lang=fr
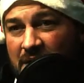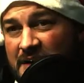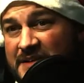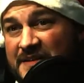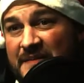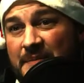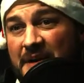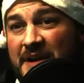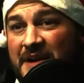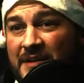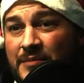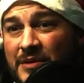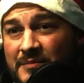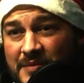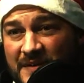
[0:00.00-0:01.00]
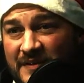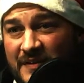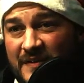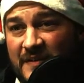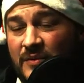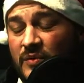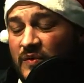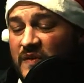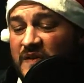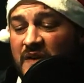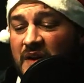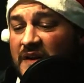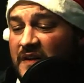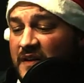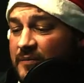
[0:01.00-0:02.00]
Ah, j'espère qu'elle est bonne parce que sinon
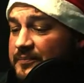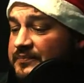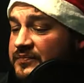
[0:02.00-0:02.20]
c'est.